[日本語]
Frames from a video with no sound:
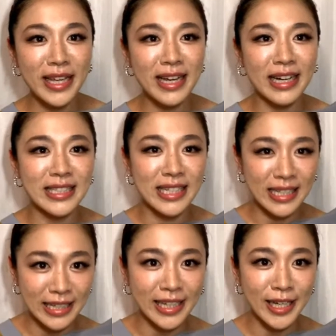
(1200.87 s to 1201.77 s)
大会ぜ
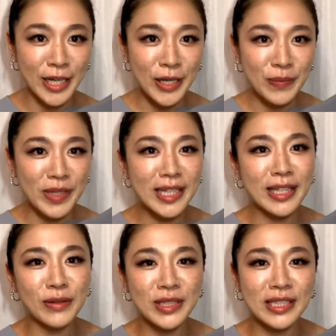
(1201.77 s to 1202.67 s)
ひ見に来
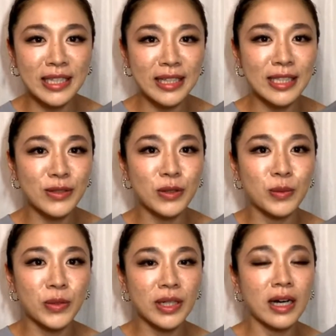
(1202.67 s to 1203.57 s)
てほしいなってすごい
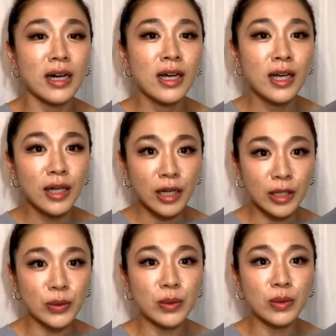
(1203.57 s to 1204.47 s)
思いがあ
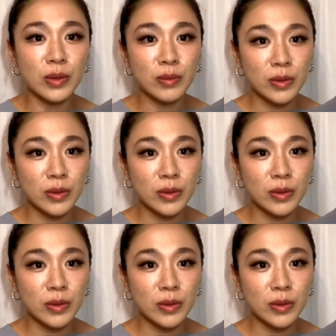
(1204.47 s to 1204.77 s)
の